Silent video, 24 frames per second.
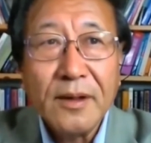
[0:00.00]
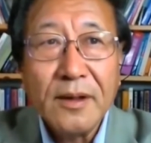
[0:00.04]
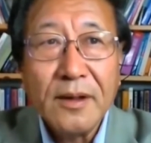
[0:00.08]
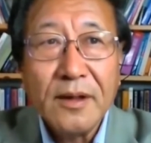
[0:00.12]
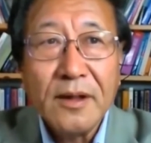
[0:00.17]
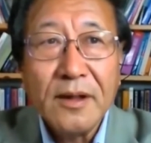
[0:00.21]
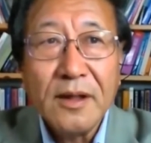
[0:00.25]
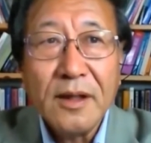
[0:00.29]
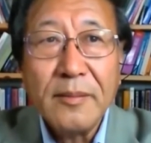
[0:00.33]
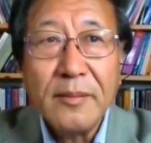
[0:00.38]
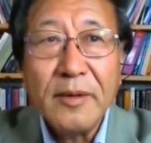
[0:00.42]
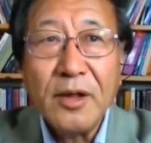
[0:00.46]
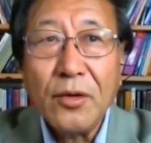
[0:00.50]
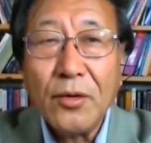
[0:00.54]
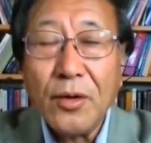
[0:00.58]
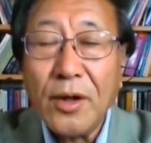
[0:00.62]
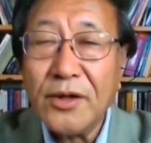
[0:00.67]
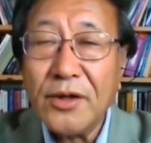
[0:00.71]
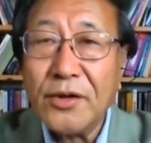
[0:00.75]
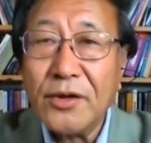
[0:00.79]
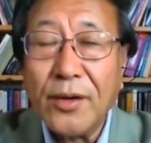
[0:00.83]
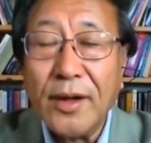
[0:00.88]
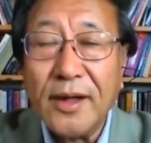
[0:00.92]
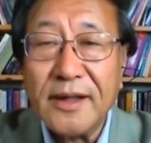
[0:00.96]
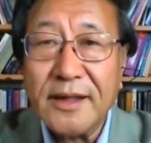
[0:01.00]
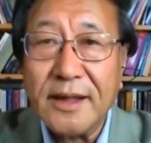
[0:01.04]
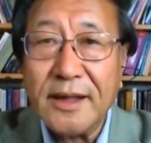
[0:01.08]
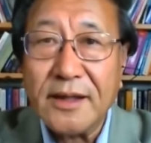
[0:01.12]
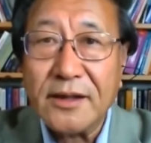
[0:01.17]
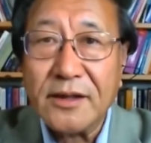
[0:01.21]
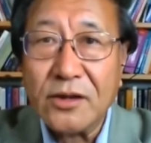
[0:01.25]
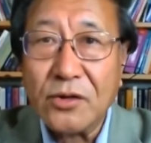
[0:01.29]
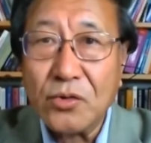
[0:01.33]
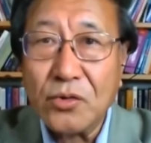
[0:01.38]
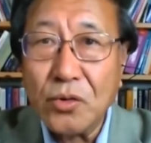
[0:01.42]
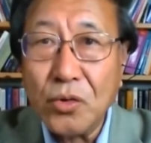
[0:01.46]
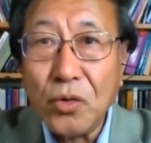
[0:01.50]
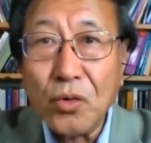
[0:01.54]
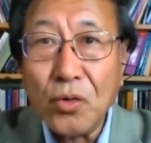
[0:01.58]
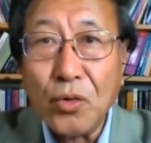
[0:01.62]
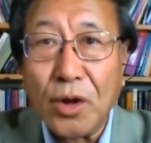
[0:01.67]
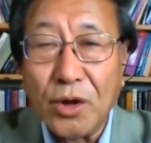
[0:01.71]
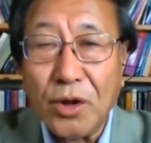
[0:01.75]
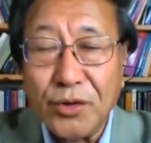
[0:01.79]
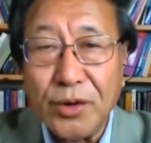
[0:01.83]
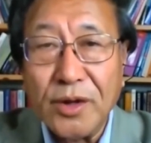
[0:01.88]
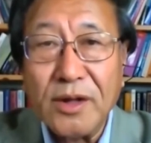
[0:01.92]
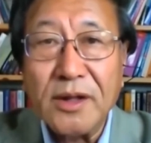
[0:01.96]
那么换句话讲，就如
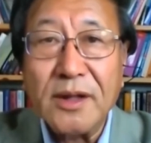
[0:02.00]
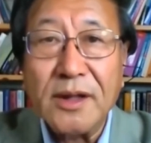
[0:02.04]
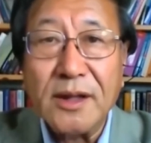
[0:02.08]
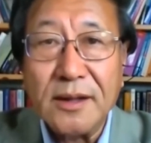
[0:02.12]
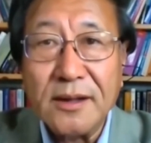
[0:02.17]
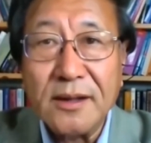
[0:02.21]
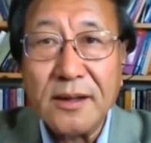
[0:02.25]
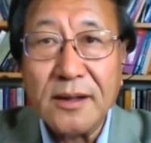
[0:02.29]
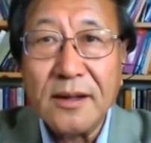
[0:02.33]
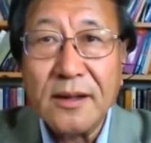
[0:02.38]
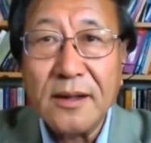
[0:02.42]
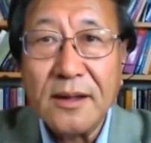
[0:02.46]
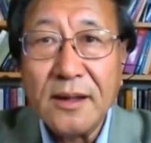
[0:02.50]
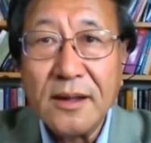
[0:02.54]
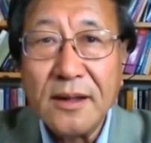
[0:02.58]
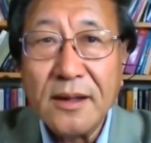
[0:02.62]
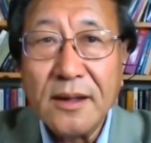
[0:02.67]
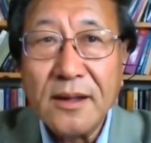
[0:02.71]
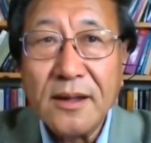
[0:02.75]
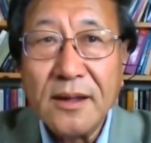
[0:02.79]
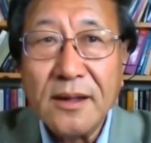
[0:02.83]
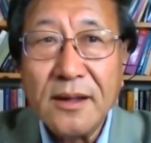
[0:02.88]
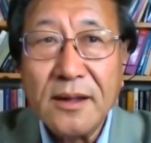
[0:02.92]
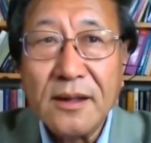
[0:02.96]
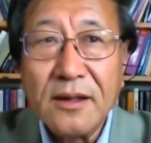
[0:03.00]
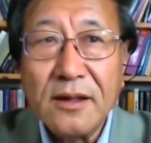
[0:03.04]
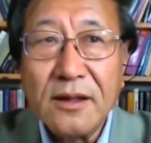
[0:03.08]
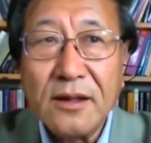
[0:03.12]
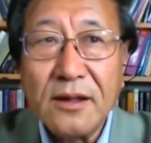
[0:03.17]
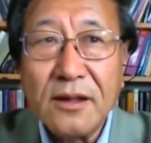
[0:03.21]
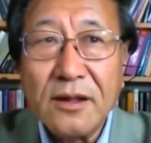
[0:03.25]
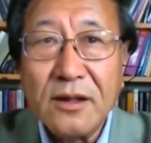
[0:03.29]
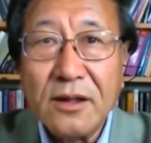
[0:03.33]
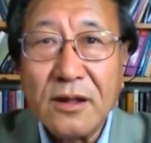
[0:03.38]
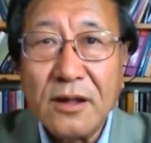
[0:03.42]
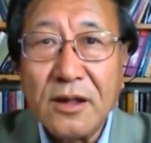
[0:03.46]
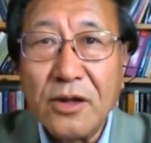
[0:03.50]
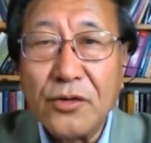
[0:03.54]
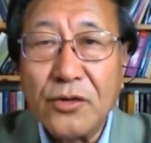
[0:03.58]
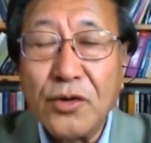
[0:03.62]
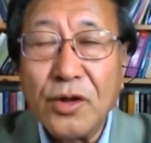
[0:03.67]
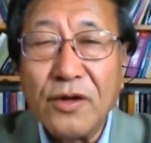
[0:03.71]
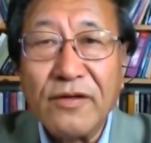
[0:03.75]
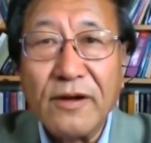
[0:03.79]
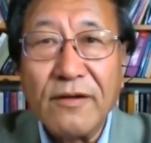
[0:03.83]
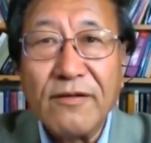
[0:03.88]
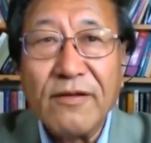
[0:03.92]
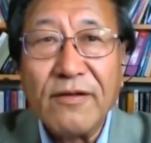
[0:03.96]
果军人和
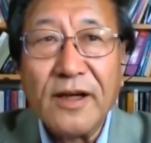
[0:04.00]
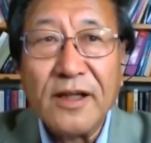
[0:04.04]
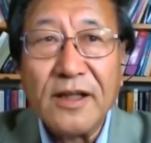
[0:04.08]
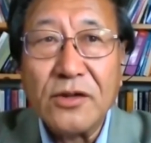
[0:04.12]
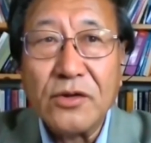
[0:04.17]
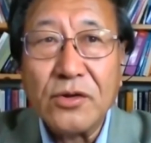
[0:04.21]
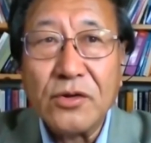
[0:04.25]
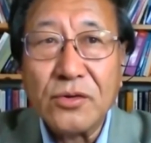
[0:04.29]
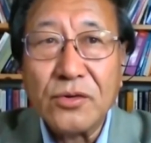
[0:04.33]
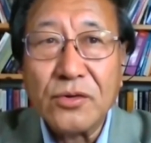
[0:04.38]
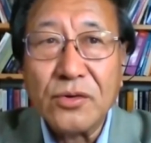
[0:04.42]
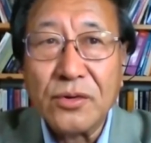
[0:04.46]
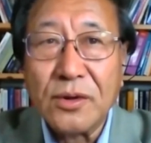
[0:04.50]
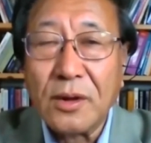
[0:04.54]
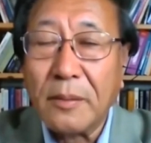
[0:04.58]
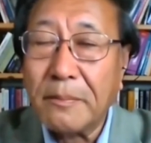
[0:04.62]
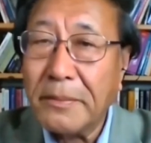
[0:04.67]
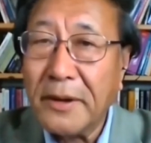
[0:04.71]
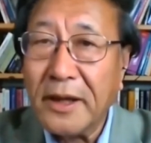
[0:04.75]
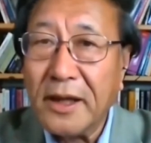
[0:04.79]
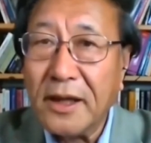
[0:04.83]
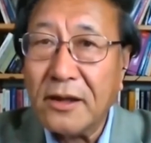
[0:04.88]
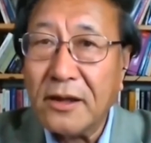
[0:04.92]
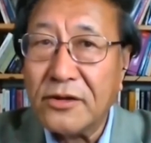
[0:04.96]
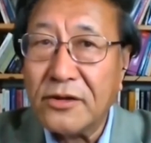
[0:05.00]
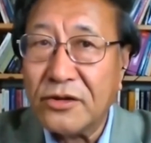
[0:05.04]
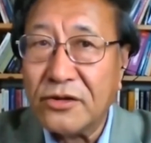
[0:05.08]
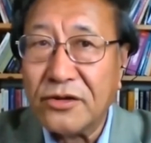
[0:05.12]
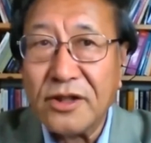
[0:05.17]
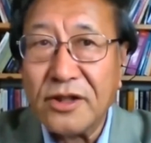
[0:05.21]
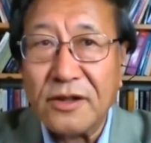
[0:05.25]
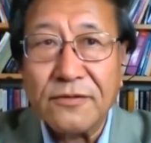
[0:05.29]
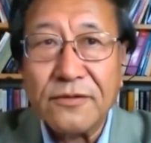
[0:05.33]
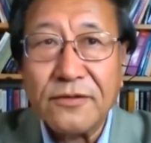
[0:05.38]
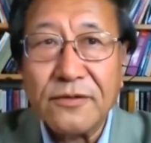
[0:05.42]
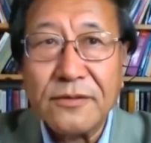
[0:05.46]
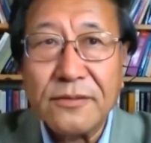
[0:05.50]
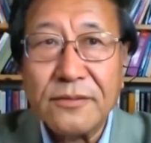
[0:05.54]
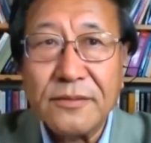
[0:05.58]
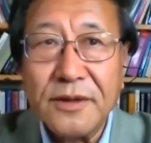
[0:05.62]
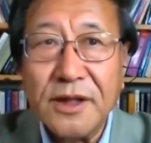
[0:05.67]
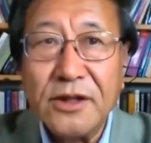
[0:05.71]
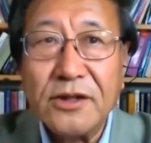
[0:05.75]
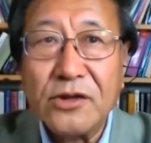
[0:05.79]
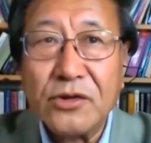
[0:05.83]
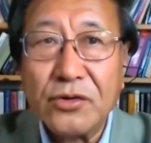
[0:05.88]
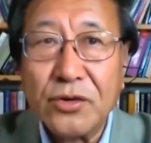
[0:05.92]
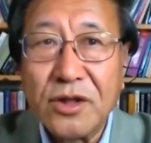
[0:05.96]
对方发生冲突，那背后就是政府。
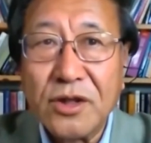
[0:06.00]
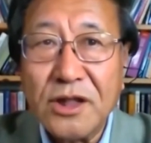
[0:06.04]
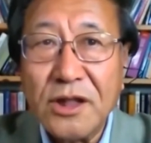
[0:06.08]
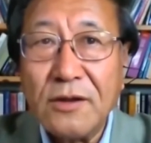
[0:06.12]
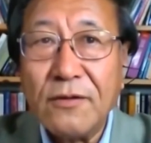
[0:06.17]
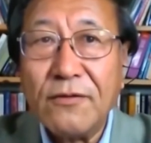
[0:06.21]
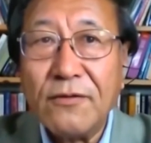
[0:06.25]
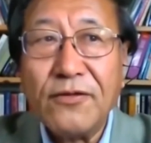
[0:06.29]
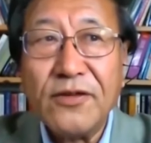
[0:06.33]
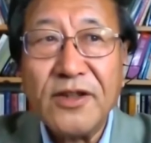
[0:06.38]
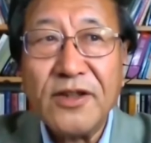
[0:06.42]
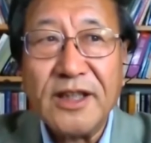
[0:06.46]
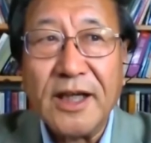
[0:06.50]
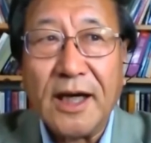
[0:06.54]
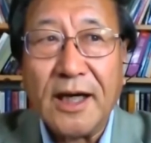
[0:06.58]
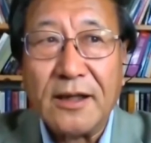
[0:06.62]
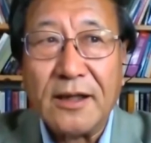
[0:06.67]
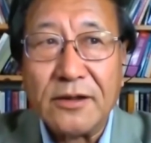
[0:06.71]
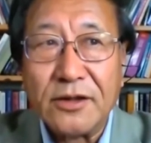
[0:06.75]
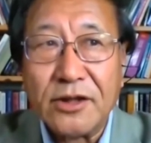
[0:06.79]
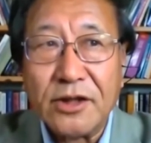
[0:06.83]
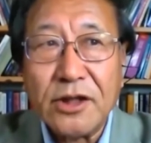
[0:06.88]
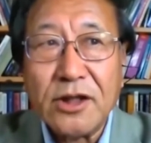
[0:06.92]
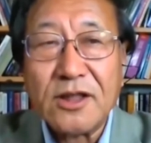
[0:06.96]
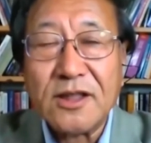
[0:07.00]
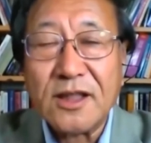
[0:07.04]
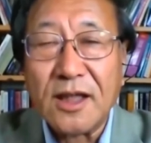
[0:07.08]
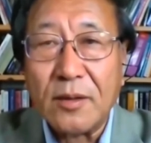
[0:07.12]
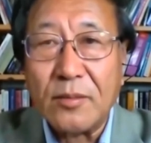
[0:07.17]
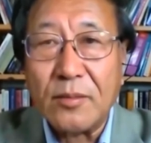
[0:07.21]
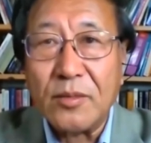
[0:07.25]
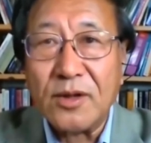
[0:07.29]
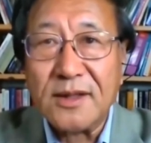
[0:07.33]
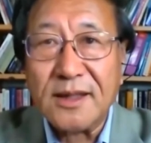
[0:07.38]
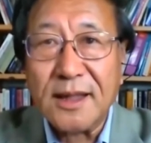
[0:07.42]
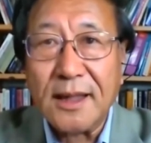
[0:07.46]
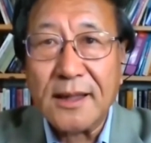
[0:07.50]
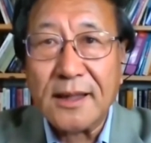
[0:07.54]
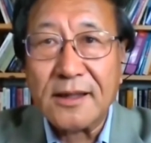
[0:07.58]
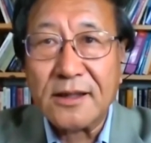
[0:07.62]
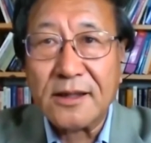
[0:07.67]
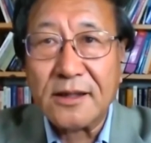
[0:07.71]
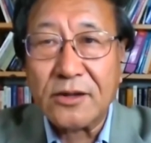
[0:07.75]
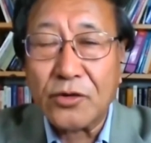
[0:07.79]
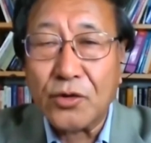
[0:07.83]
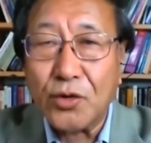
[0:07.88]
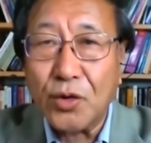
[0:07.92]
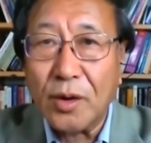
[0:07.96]
也就是说，政府想制造摩擦的
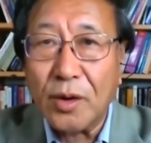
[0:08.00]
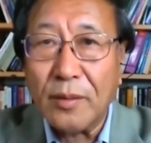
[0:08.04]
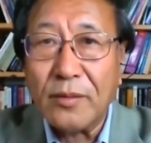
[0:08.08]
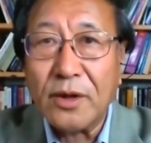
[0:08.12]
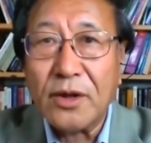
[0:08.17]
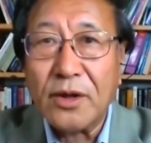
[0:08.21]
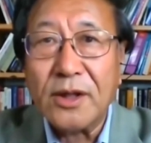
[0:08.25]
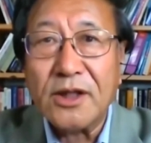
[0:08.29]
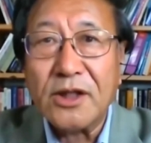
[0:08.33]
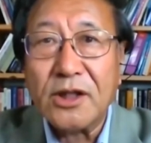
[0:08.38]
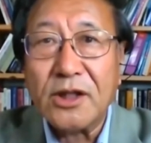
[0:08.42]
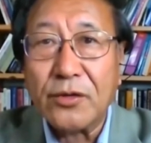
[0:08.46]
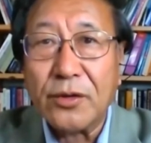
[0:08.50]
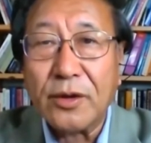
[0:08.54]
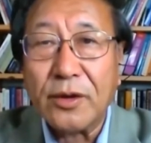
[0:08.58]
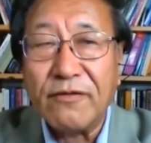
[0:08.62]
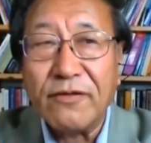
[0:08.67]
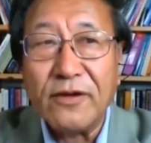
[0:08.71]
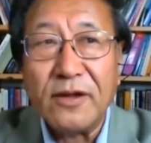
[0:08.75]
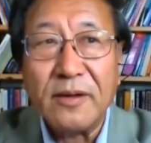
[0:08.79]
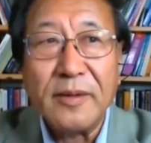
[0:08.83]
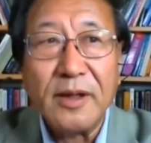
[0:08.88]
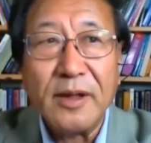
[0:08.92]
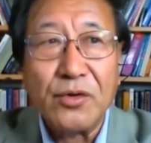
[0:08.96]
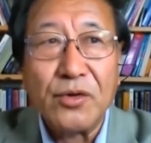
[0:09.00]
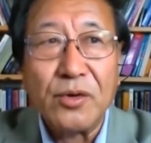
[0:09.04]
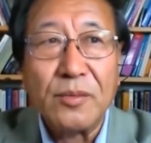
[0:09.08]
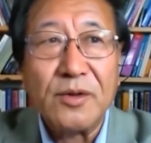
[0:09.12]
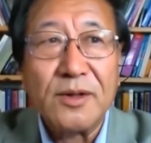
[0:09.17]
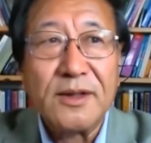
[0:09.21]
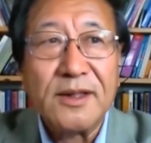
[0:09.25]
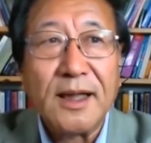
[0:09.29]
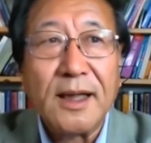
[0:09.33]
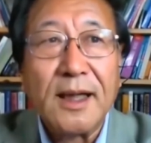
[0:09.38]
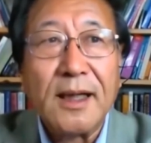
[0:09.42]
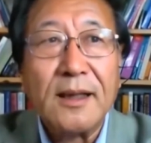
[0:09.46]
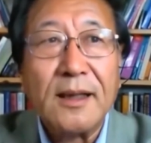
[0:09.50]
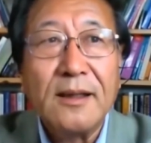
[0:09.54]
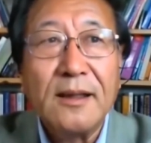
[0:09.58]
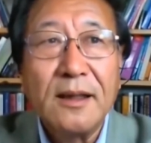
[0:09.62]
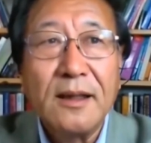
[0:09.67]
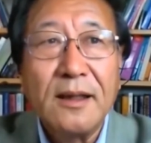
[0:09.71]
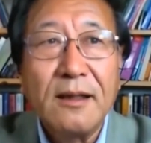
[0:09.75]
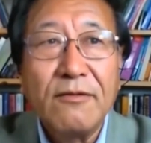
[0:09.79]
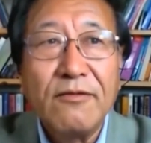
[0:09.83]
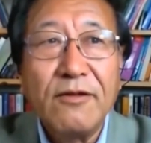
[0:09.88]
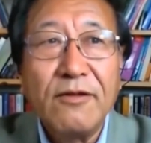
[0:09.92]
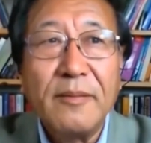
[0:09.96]
时候，军人就会奉命去摩擦，
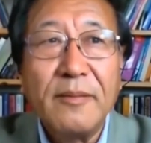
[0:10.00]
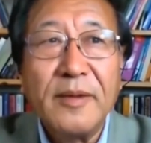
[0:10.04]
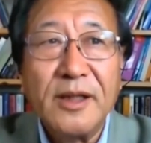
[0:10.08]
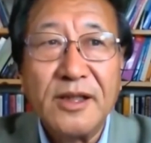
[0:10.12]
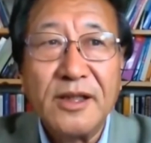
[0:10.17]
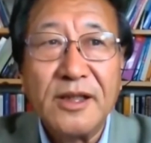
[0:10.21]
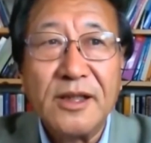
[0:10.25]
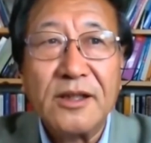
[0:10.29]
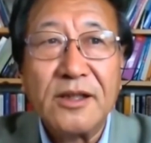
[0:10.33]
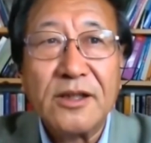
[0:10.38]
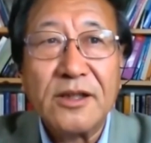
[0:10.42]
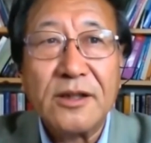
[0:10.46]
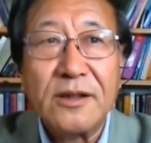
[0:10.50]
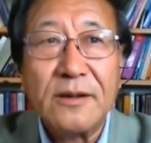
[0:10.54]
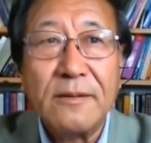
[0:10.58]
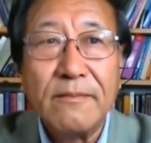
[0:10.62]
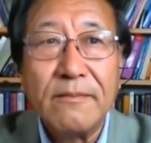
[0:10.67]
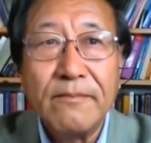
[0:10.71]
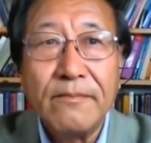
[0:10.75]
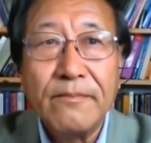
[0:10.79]
奉命行事。